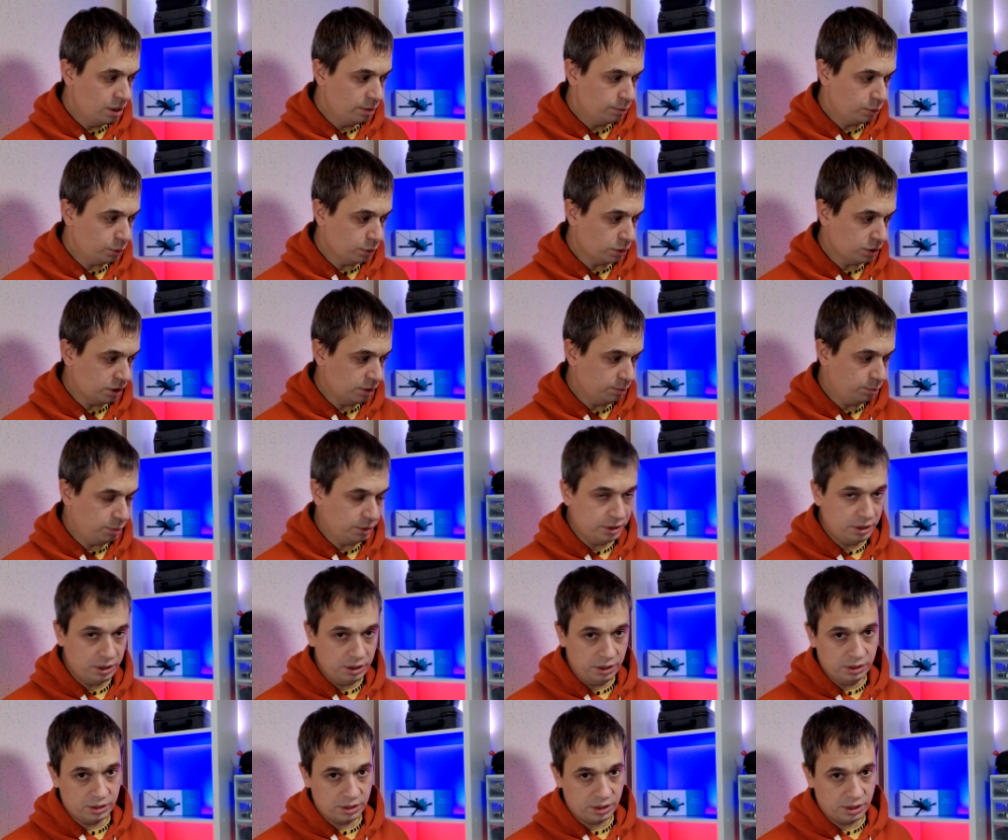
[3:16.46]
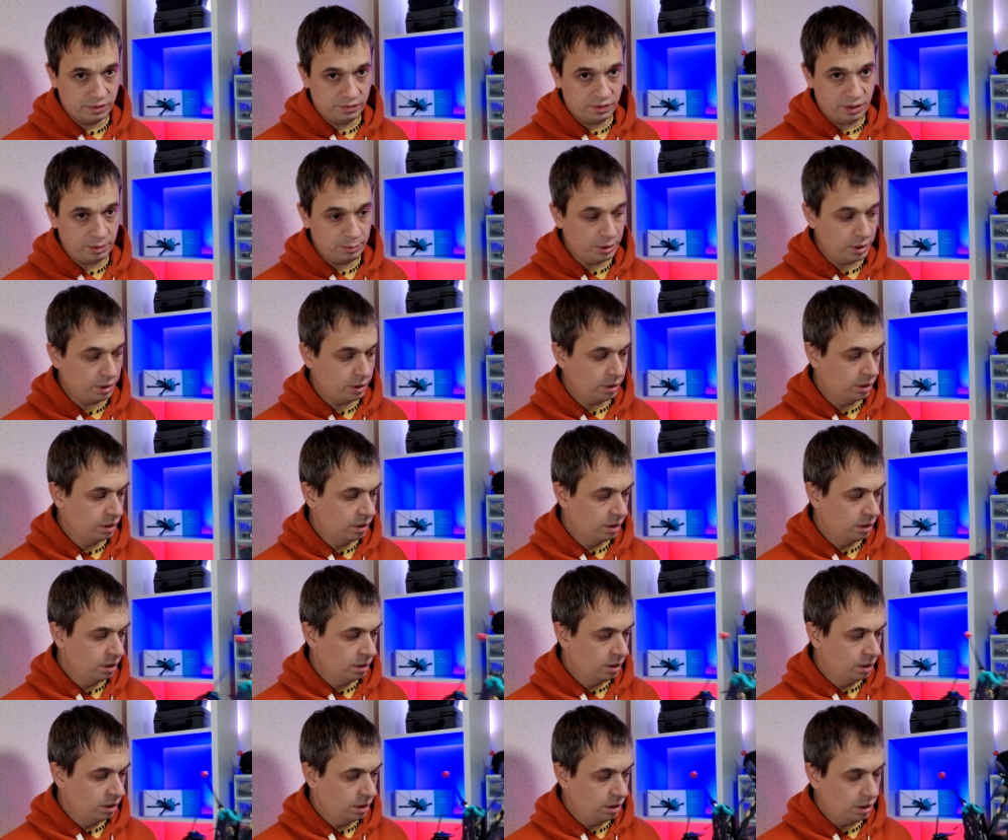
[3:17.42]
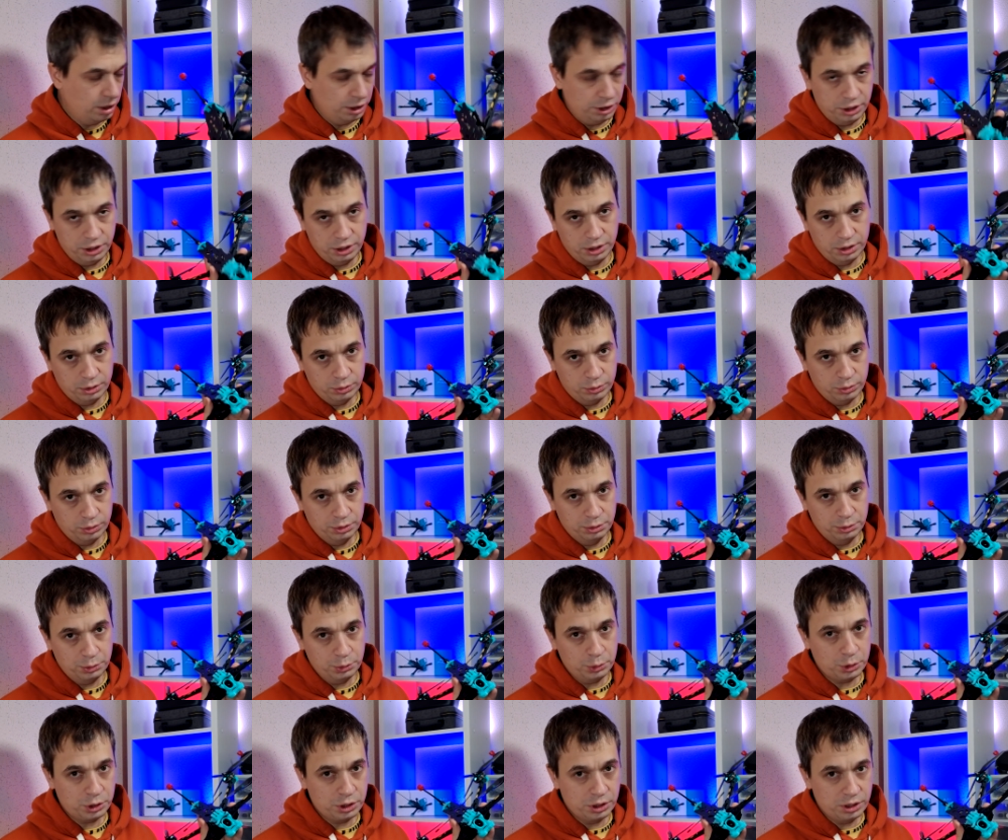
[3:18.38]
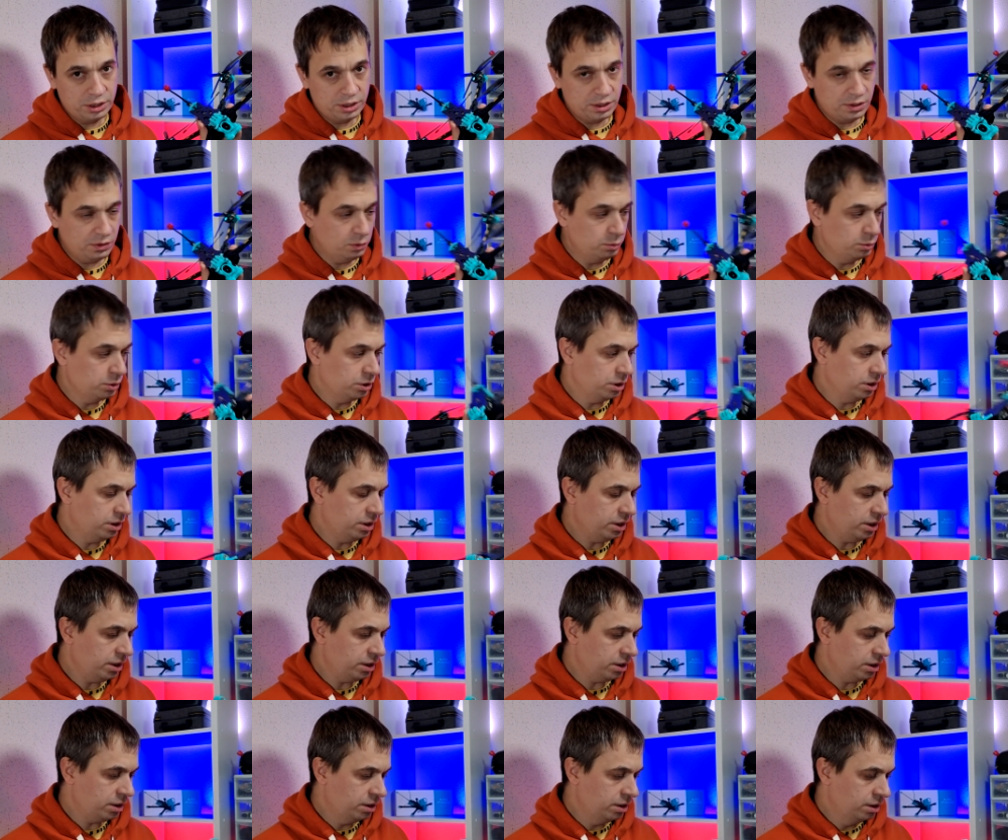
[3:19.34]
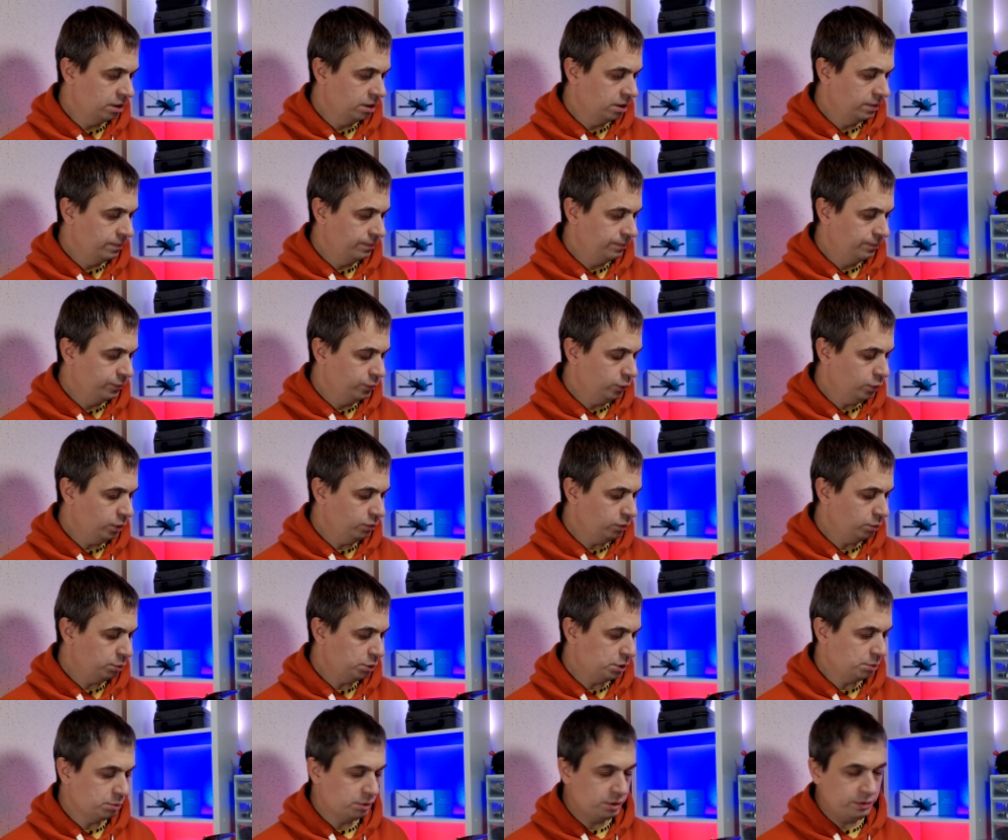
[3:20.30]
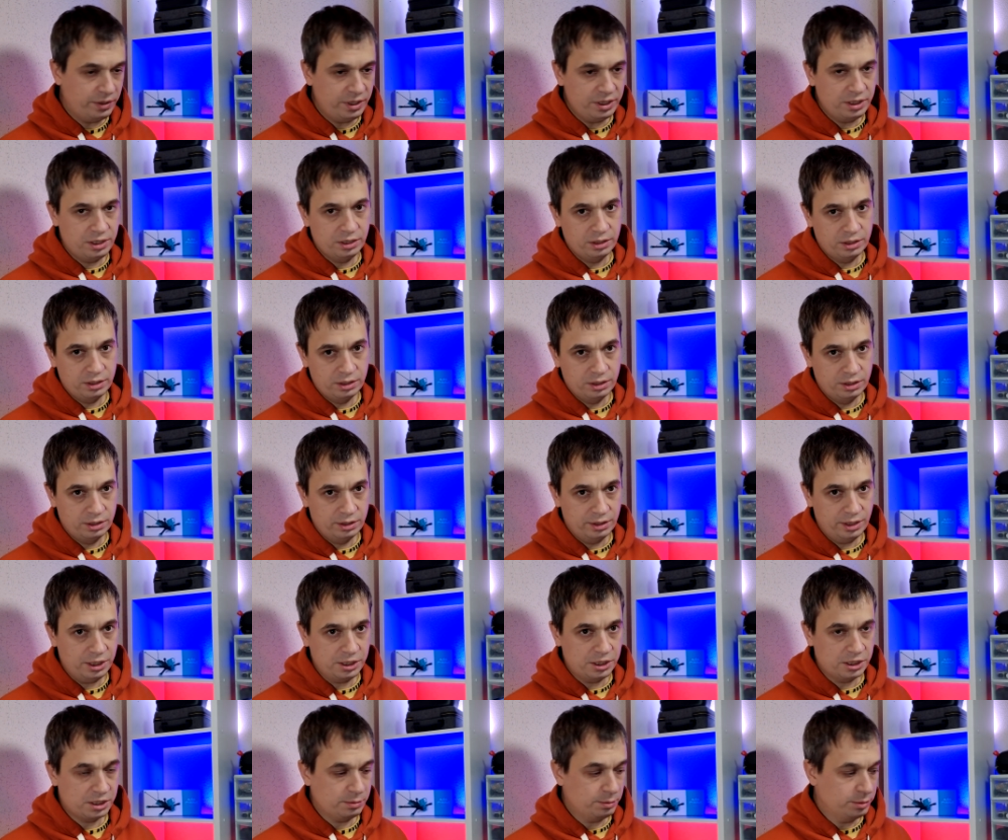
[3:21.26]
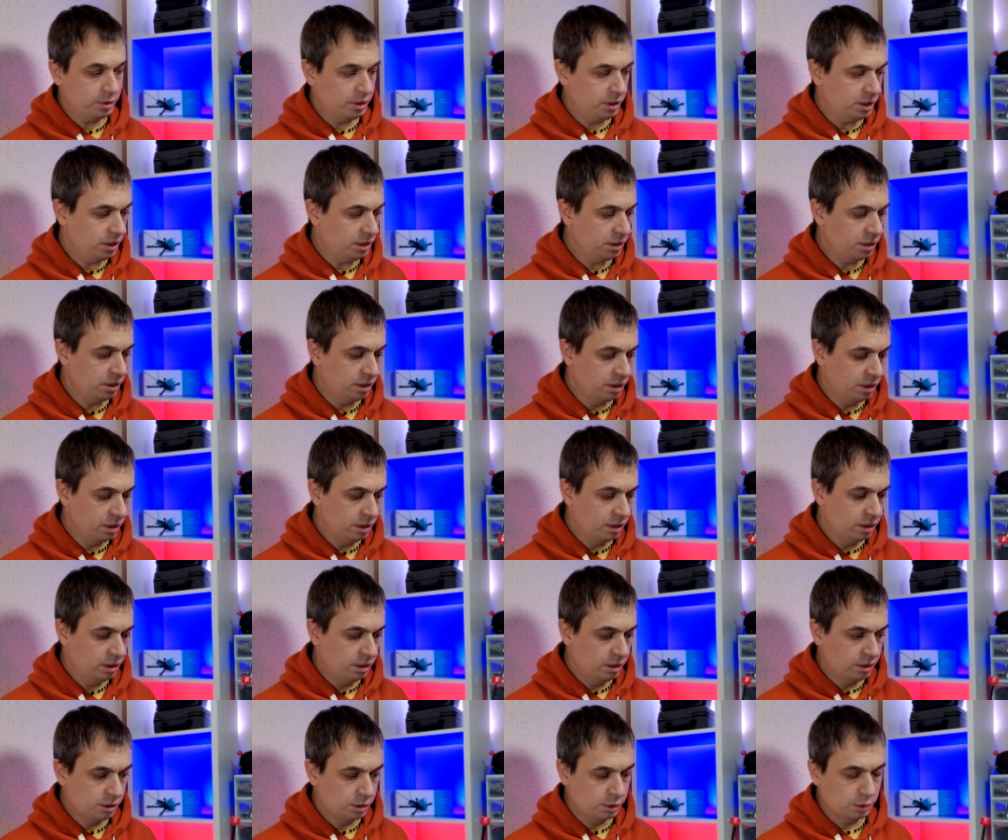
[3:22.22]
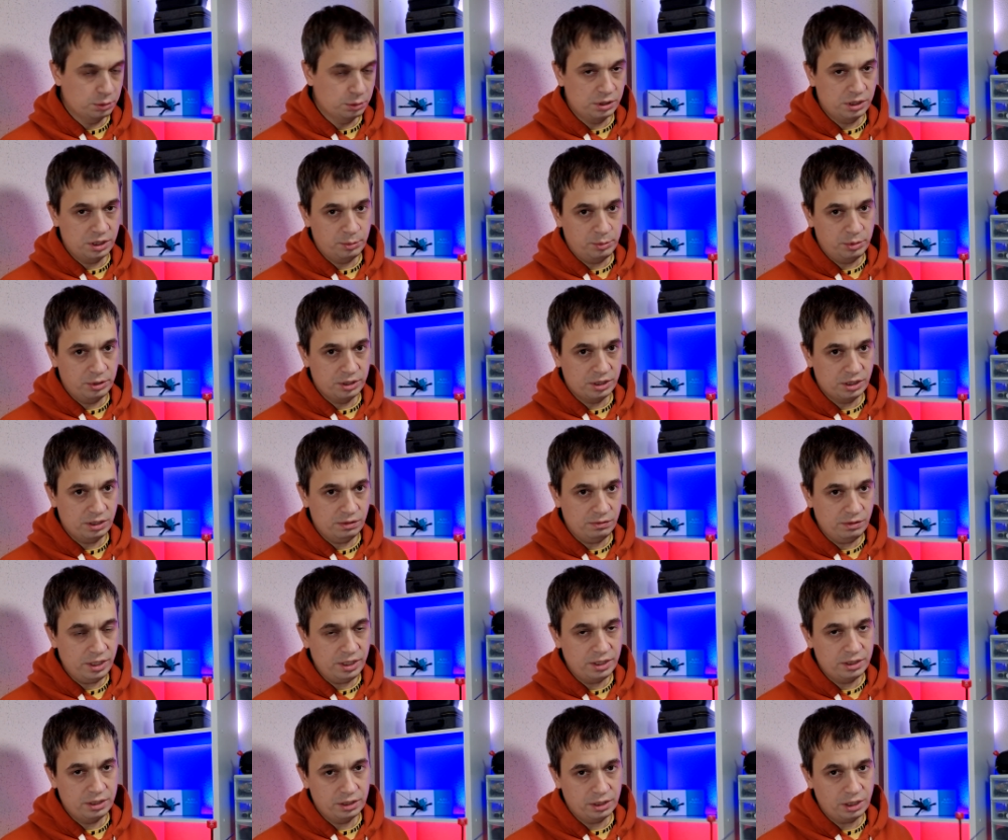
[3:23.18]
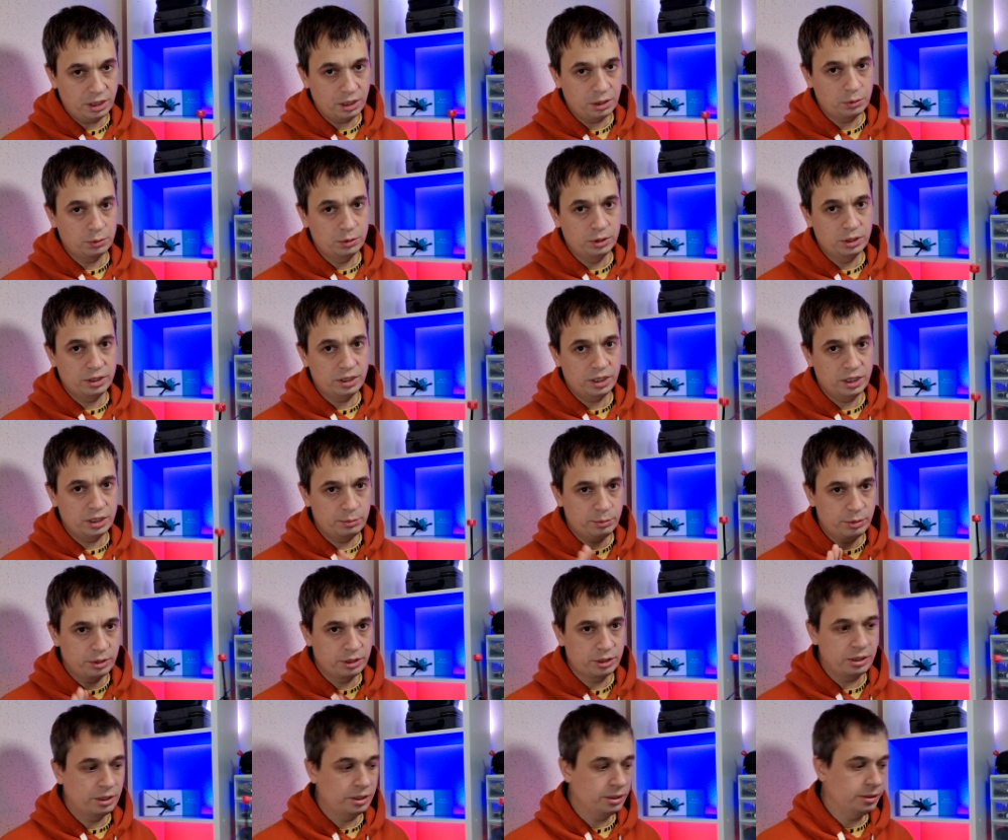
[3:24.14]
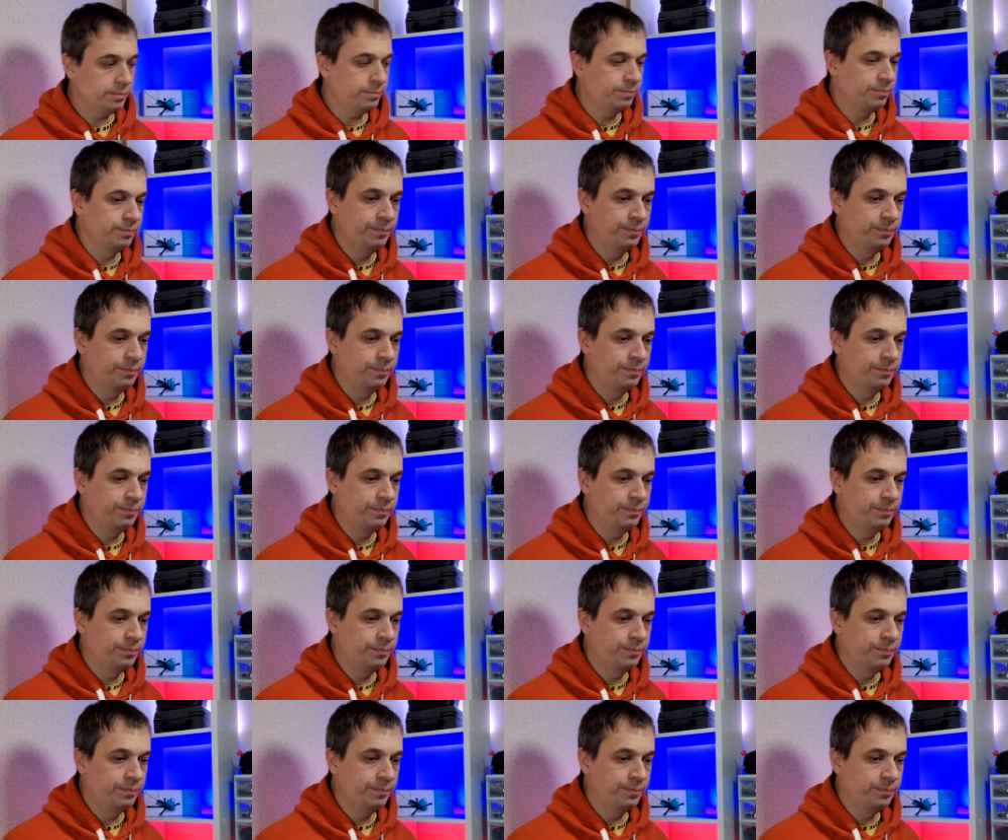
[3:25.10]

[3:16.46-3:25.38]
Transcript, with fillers: Просто поделился с вами очередной игрушкой, назовем это так. Ну и, в общем, давайте дальше смотреть, что он из себя представляет и как он летает. Погнали.